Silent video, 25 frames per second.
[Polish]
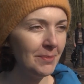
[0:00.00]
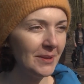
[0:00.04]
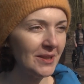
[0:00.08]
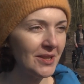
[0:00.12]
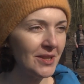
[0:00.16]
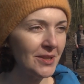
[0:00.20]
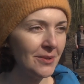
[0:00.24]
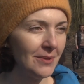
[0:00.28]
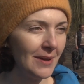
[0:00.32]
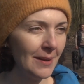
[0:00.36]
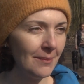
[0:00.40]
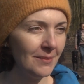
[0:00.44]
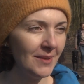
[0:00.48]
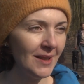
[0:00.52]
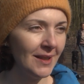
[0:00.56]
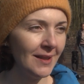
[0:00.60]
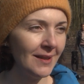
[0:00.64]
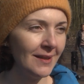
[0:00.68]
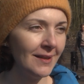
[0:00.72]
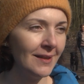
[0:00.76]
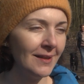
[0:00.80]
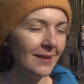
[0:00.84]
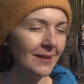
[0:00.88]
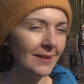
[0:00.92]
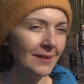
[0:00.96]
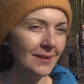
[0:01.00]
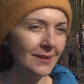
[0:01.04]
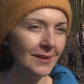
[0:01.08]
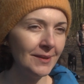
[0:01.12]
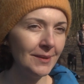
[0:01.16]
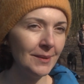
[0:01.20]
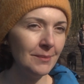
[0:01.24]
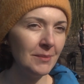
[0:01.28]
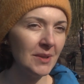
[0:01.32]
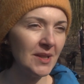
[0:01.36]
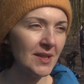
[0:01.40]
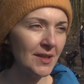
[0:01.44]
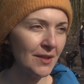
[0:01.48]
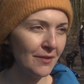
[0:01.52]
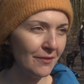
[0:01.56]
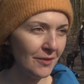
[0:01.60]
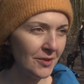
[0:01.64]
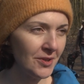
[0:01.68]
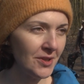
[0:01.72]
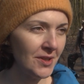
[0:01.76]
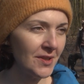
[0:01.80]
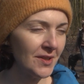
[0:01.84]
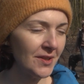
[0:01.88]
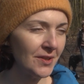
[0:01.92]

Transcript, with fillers: Patrzyłam na y, miejscowości,